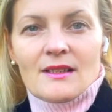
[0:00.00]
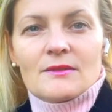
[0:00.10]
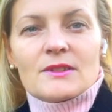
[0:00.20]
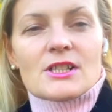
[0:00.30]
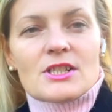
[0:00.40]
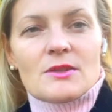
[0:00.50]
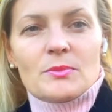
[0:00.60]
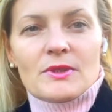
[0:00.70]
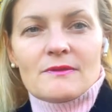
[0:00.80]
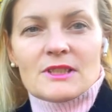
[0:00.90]
и в нашей
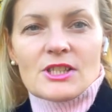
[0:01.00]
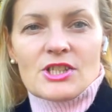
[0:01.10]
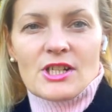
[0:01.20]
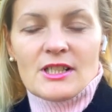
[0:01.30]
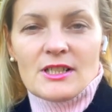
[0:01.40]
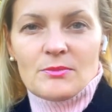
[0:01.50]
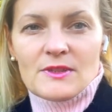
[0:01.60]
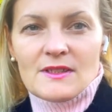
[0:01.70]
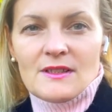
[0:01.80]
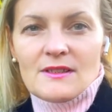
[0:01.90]
первоначальной
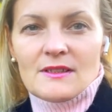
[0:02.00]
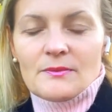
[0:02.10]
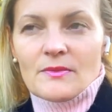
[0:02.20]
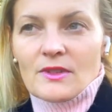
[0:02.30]
беседе,